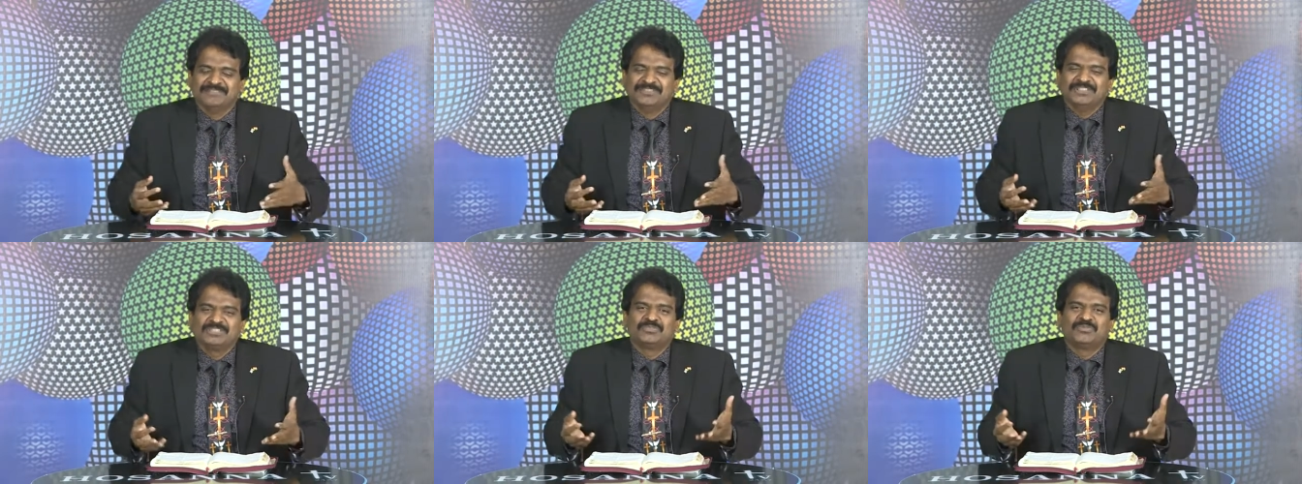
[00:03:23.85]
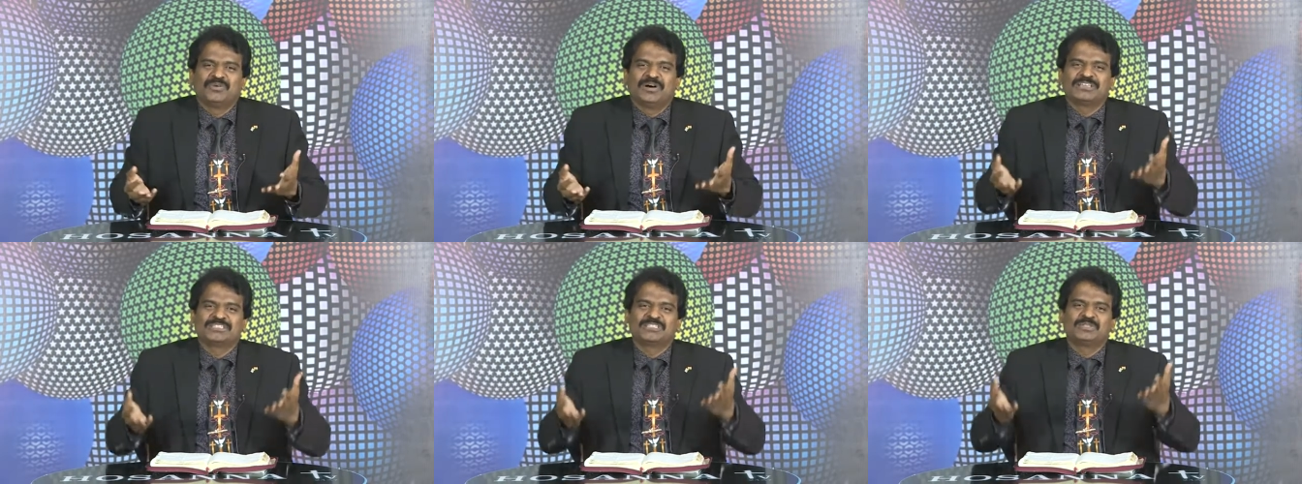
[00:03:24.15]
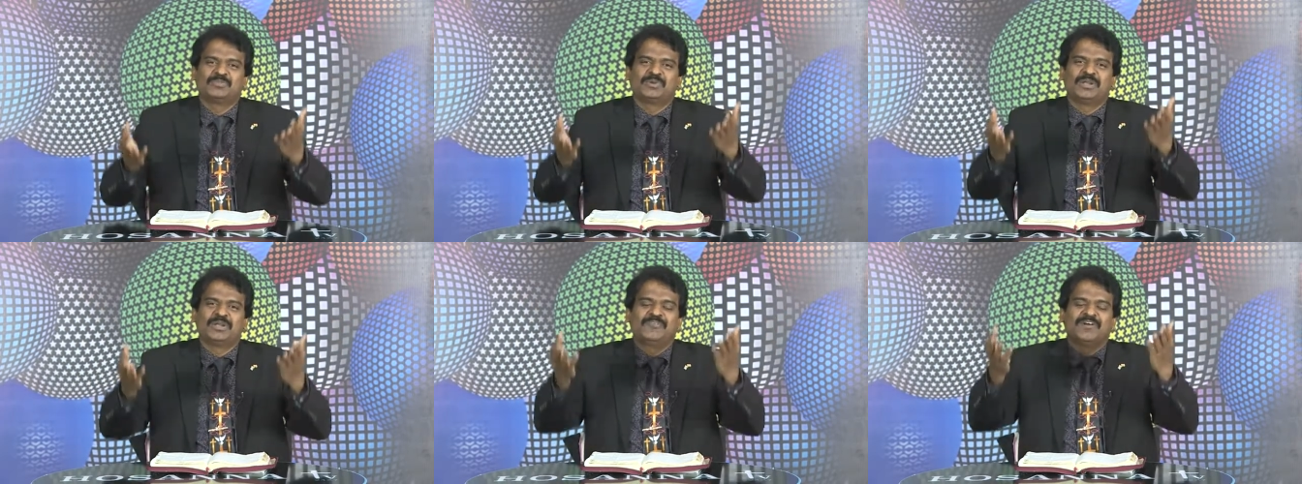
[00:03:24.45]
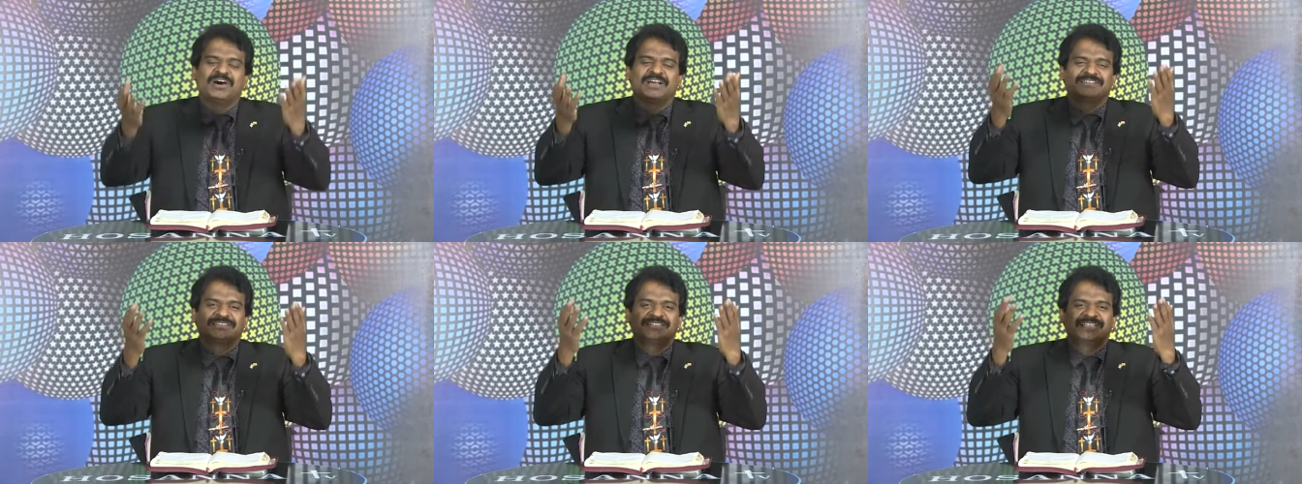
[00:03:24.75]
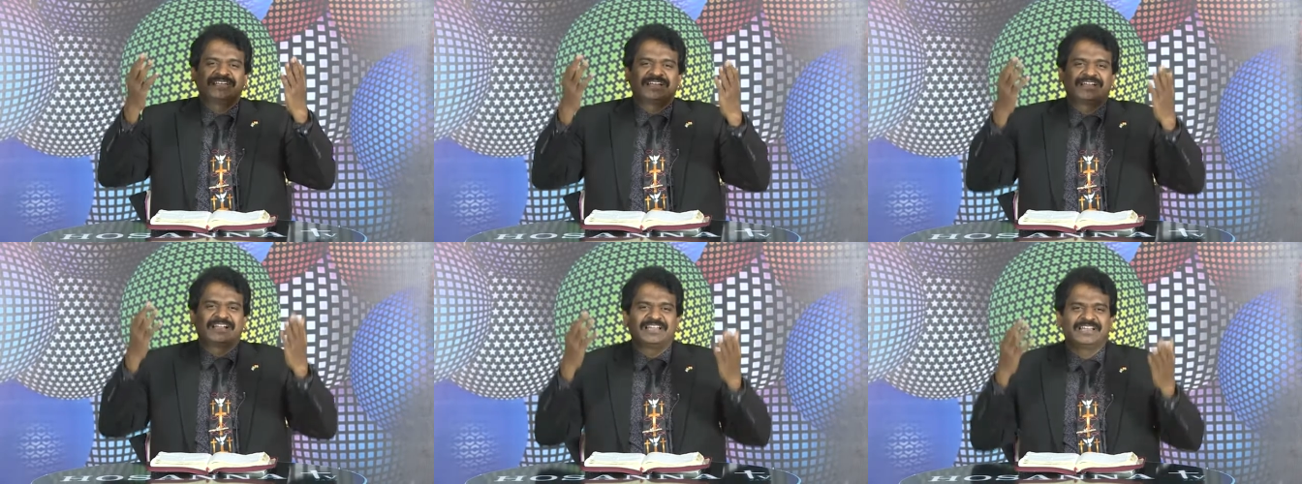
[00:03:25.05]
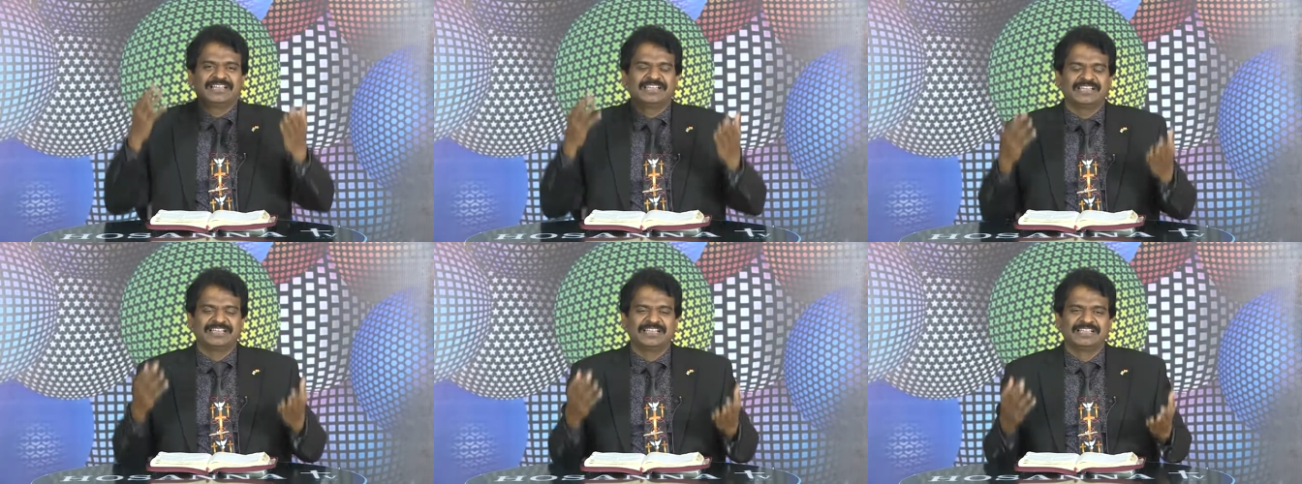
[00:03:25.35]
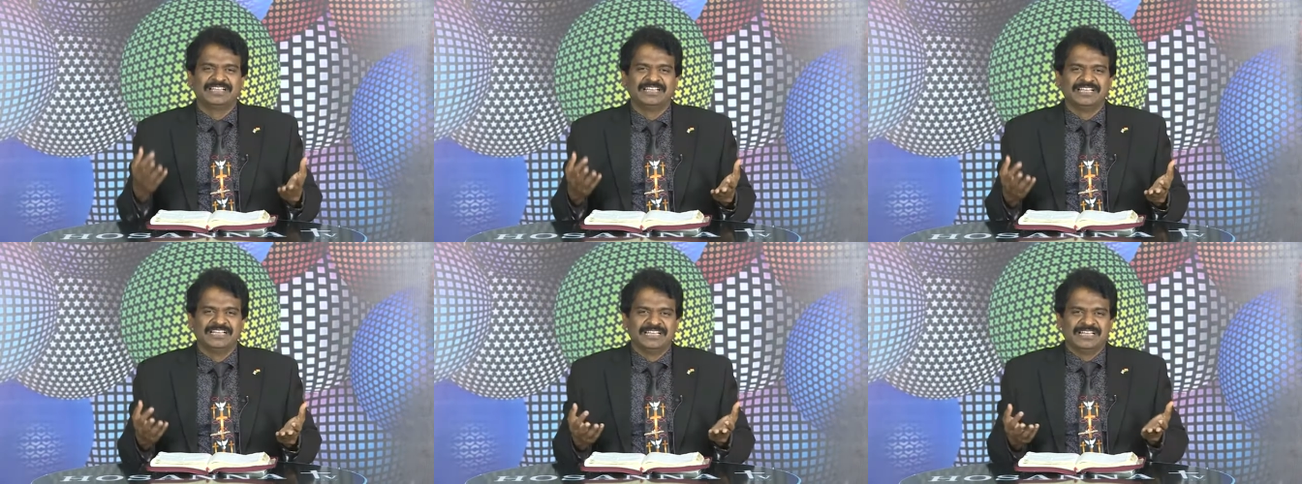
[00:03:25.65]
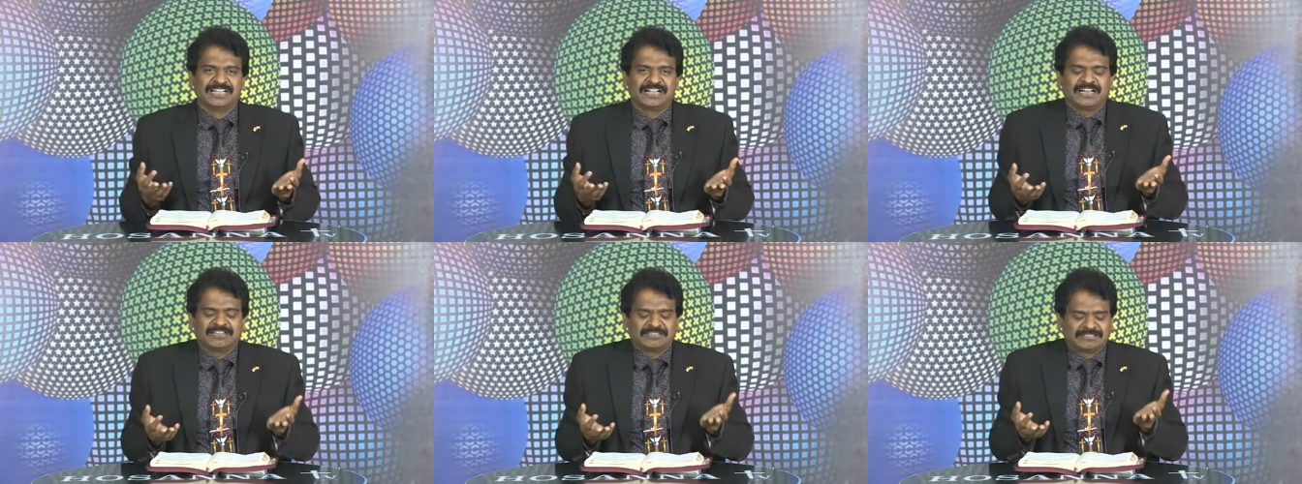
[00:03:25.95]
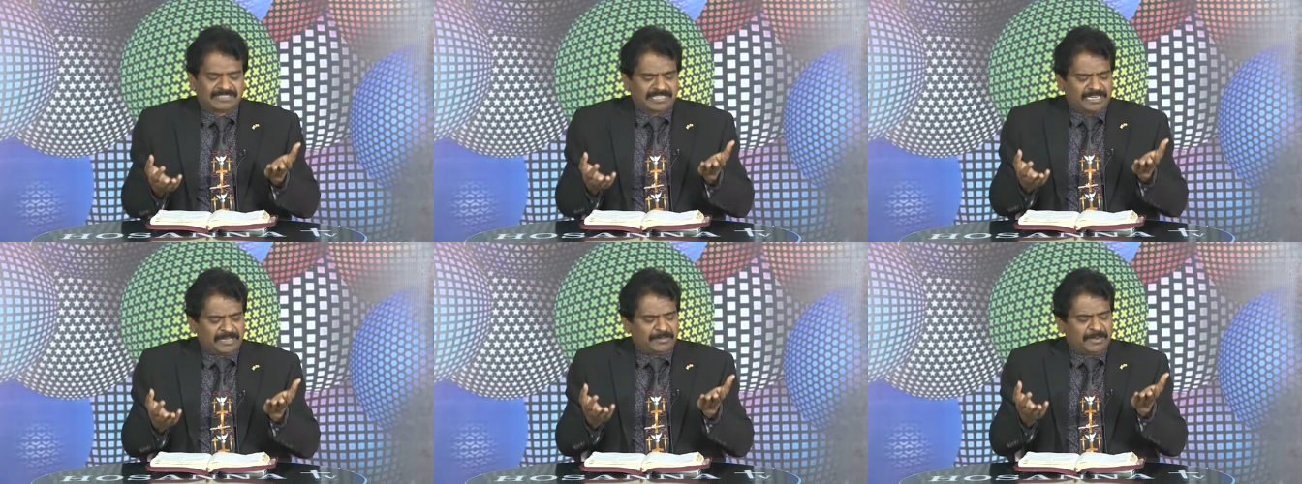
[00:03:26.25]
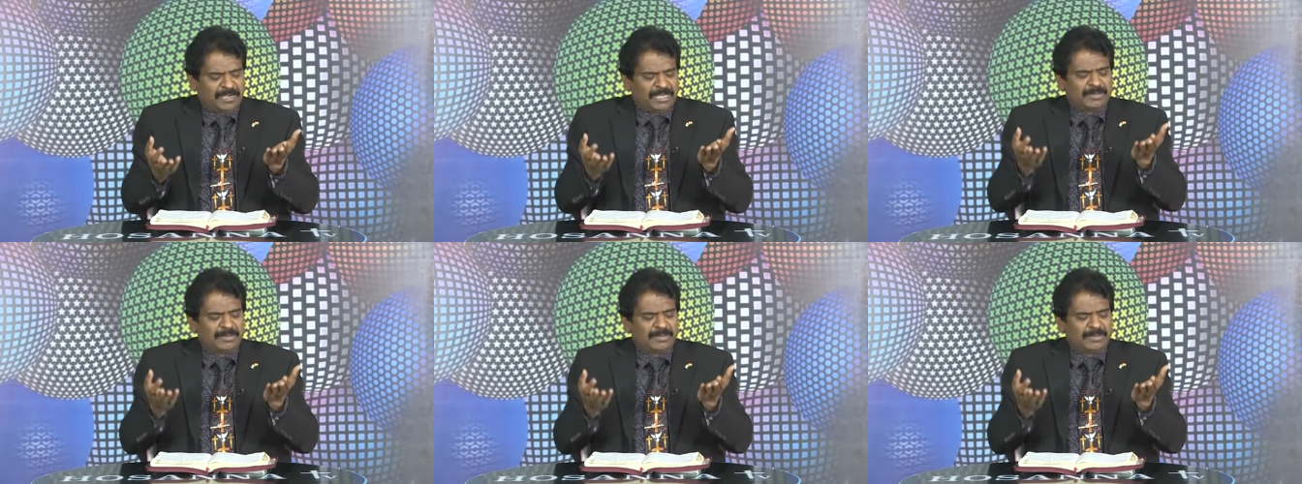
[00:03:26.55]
விசுவாசமுள்ள வார்த்தைகளை கர்த்தரை